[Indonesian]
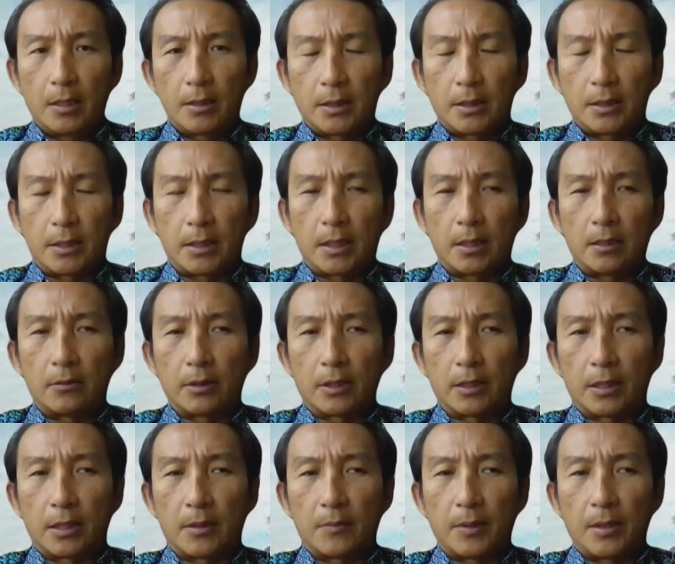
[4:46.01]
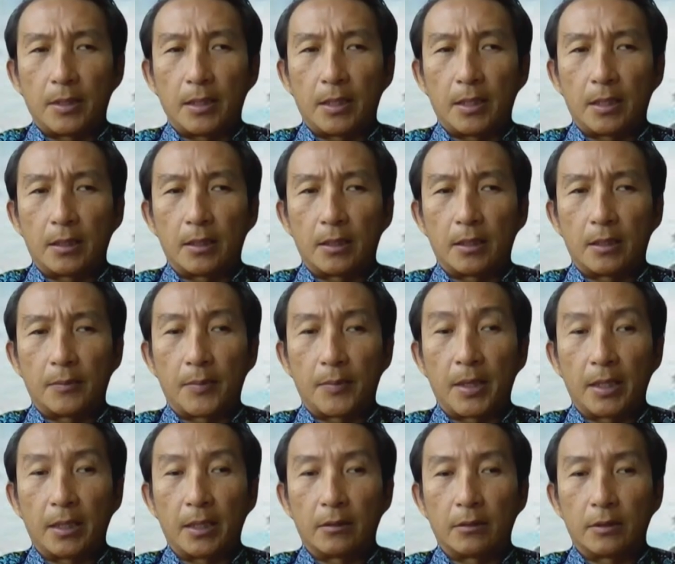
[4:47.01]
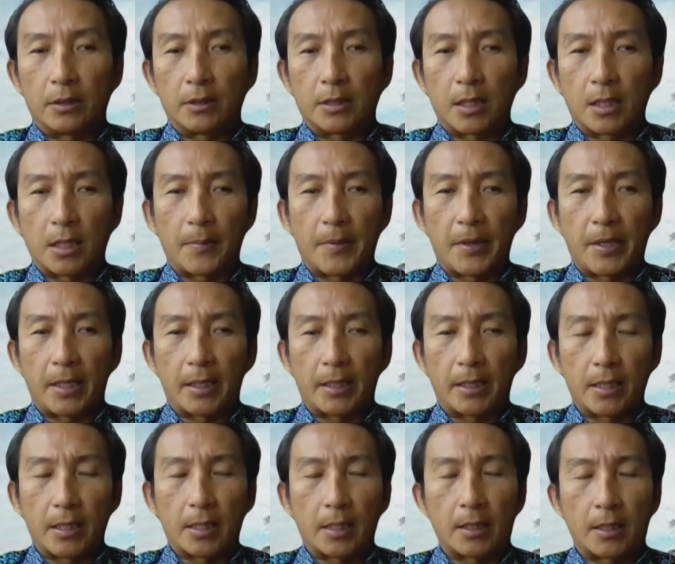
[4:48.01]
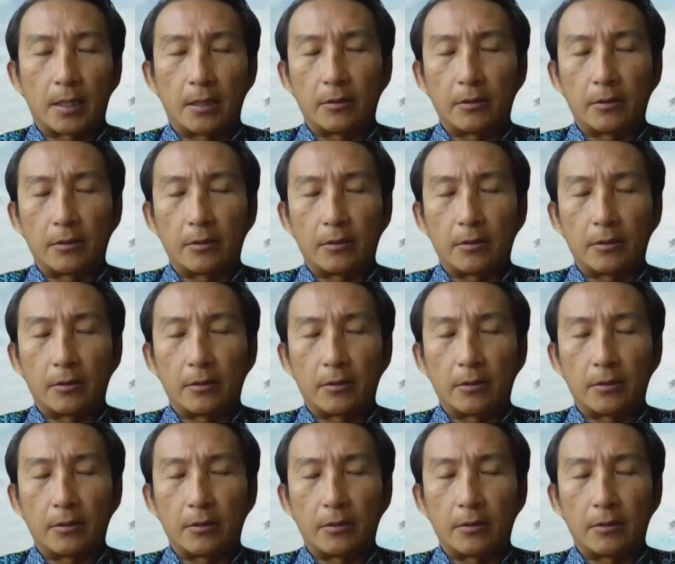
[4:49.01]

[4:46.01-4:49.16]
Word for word: Jadi kalau kita melihat baik itu di jangka pendeknya,